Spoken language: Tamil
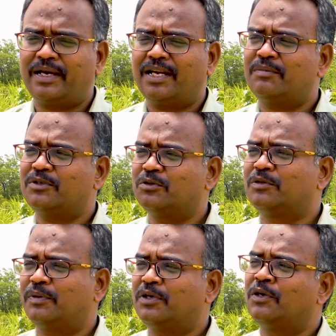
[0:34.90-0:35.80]
e ஏன் நம்ம
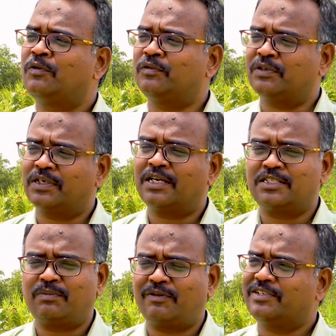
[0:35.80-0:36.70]
சூஸ் பண்ணுற ஒரு
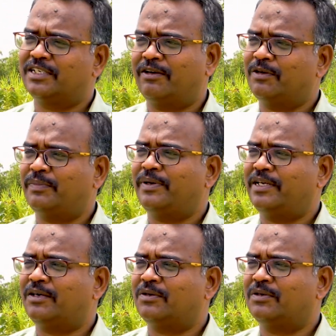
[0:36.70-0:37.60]
கான்செப்டாக ஃபஸ்ட்டு டெவலப்
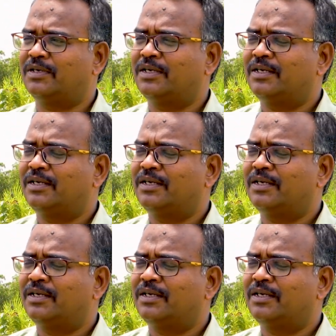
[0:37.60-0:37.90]
பண்ணி ஆகணும்